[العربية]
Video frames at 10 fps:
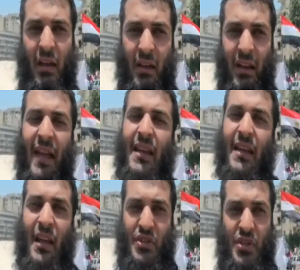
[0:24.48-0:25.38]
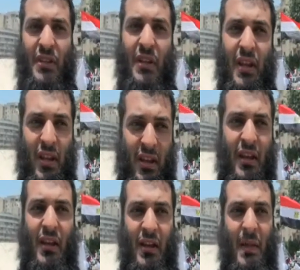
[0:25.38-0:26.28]
انا جاي هنا عشان آه،
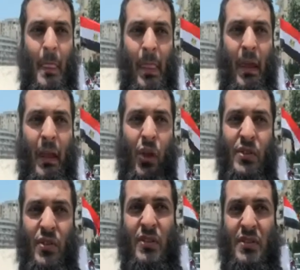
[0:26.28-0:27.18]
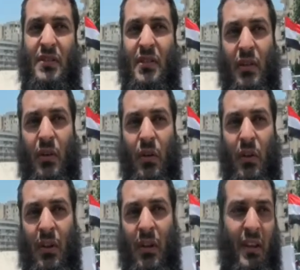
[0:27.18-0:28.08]
القصاص
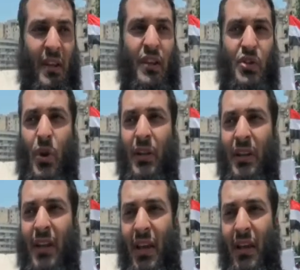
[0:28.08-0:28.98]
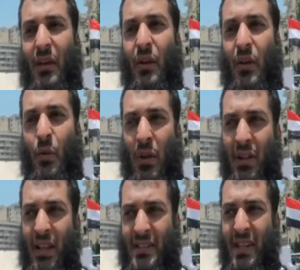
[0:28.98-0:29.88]
للشهداء آه.
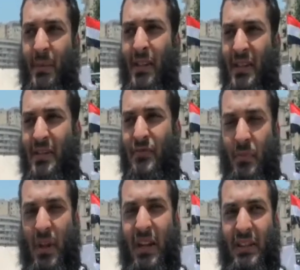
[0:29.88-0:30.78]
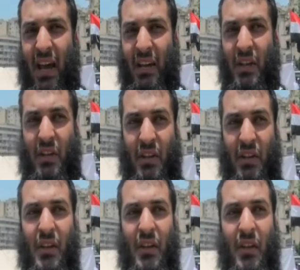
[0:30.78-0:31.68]
وللناس اللي ماتت في ميدان التحرير
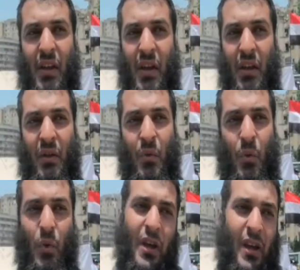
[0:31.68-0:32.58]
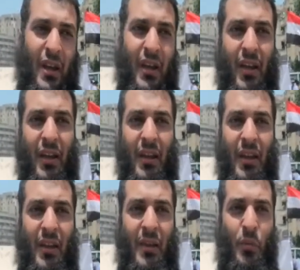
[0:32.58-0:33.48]
و
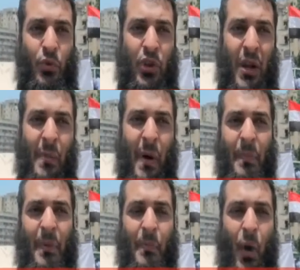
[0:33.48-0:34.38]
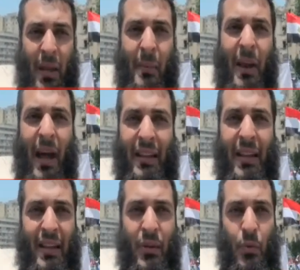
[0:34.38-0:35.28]
مطالبه بالمحاكمه
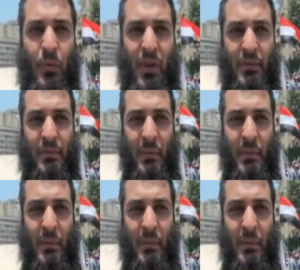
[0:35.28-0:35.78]
العادله ليهم يعني